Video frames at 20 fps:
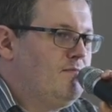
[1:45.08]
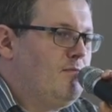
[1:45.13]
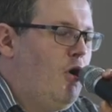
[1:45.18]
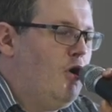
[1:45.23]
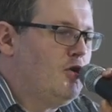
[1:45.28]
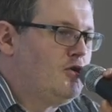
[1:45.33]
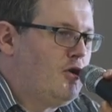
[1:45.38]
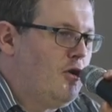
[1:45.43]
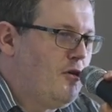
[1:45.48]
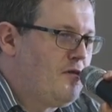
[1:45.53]

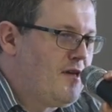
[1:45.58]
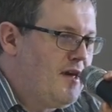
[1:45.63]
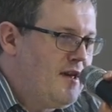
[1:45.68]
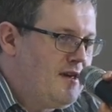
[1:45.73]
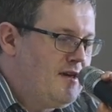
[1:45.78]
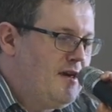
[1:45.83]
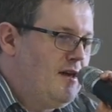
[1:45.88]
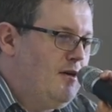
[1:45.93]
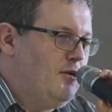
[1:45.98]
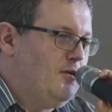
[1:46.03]

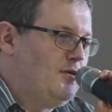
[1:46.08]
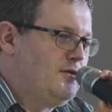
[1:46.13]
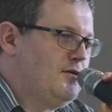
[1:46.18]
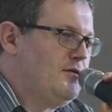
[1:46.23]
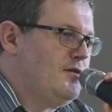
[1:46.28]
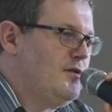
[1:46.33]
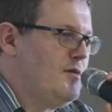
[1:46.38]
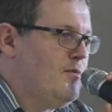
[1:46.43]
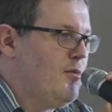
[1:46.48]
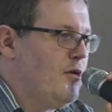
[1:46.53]
odchodzenie
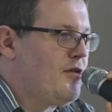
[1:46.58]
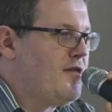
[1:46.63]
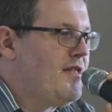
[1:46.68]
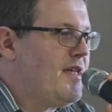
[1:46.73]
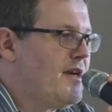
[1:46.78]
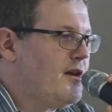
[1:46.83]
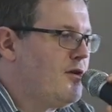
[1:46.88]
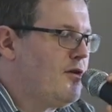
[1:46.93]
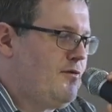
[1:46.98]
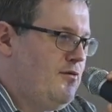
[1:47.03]
od e,
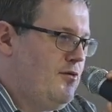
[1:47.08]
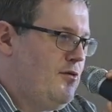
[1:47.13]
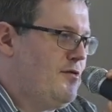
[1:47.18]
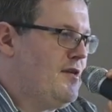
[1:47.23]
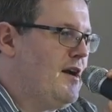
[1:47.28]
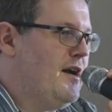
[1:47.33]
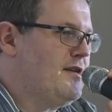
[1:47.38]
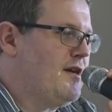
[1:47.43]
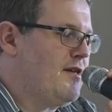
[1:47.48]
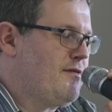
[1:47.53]
mocnego
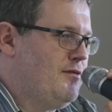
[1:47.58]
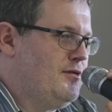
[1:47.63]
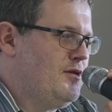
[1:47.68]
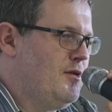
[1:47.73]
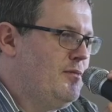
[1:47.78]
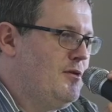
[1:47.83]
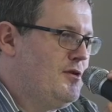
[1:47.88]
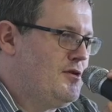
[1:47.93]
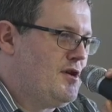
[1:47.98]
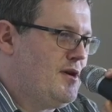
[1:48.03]
związania z
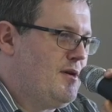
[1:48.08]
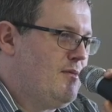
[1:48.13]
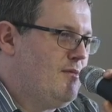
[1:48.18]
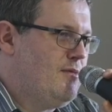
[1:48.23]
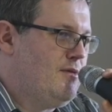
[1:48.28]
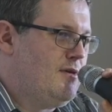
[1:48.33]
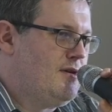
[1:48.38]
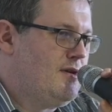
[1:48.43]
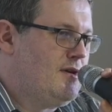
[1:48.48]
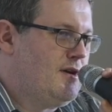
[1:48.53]

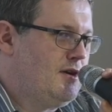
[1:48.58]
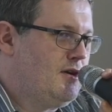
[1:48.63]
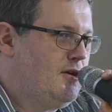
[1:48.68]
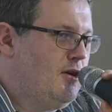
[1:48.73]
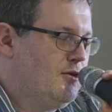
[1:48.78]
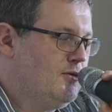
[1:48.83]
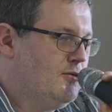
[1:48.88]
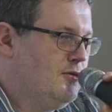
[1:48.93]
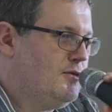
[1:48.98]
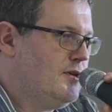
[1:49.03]
wydobyciem e,
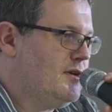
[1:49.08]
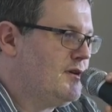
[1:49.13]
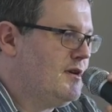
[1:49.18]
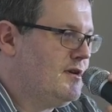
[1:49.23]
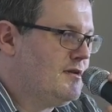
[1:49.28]
regionu,